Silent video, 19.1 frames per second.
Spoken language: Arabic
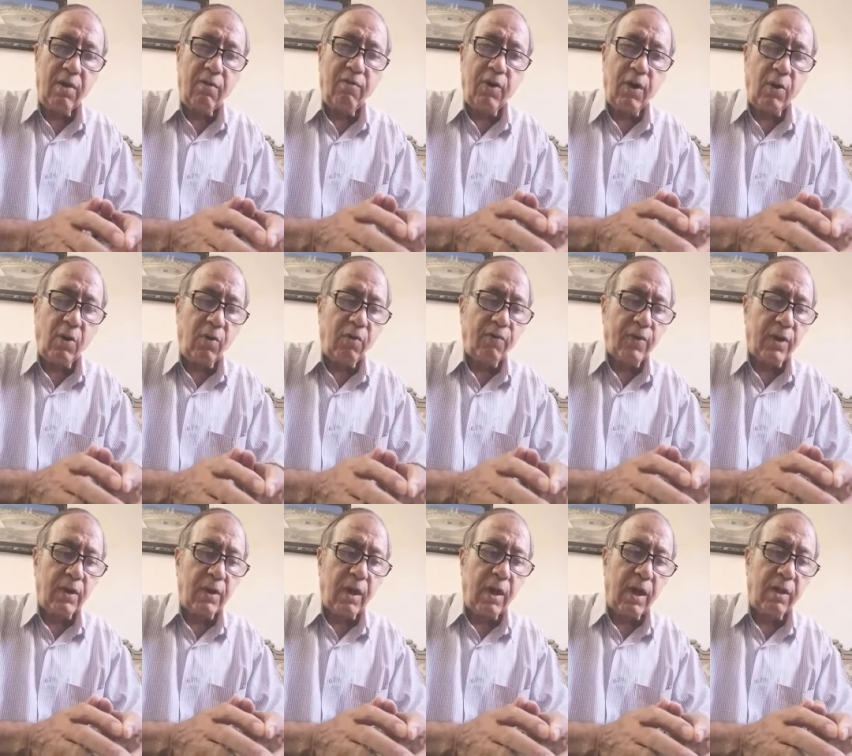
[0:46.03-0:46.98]

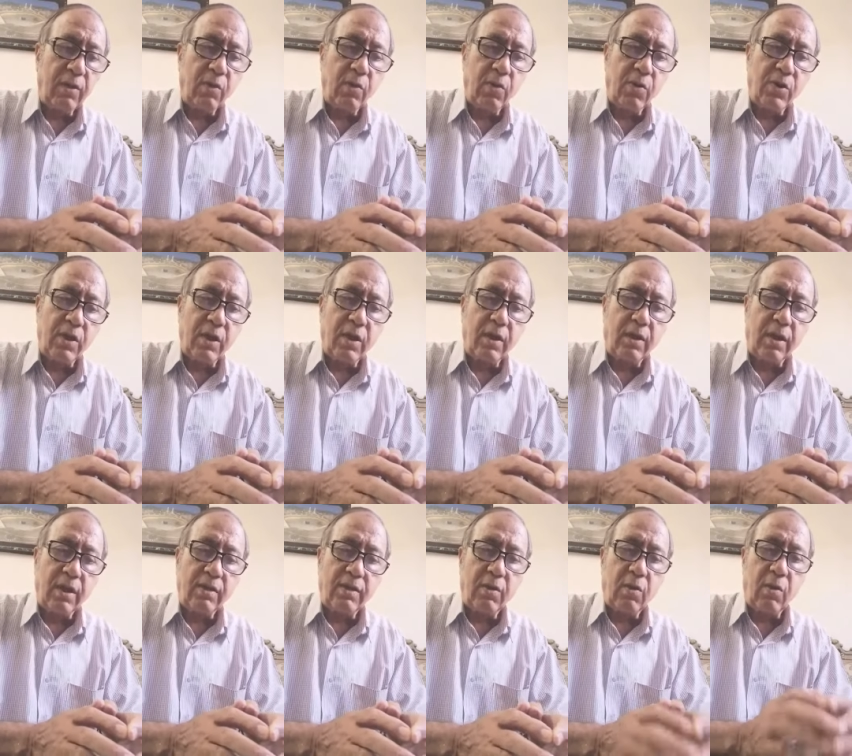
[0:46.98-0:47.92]
فيفقد الهيدروجين
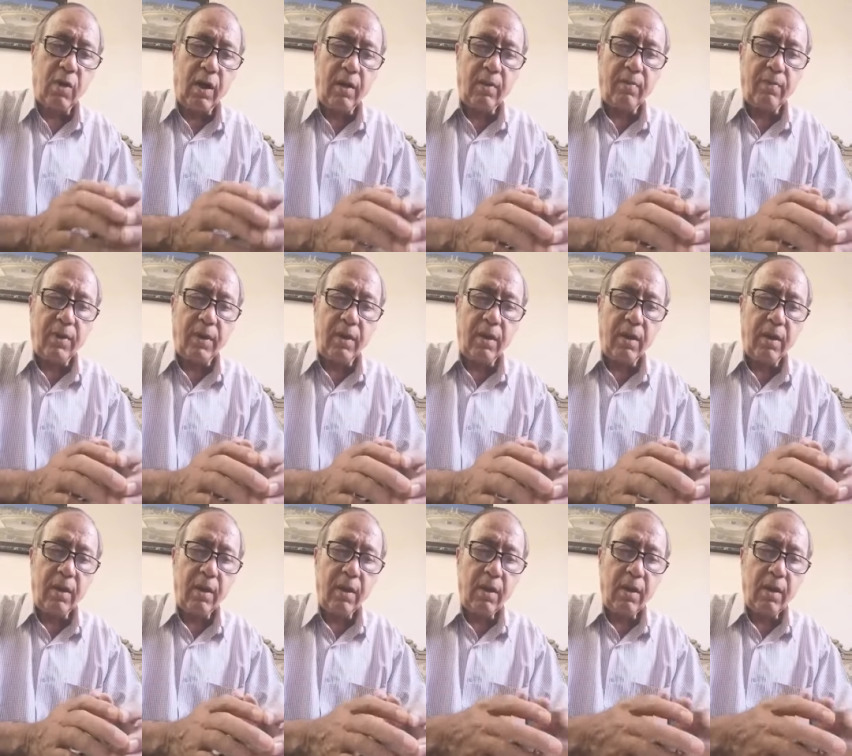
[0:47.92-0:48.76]
تأثيره الحمضي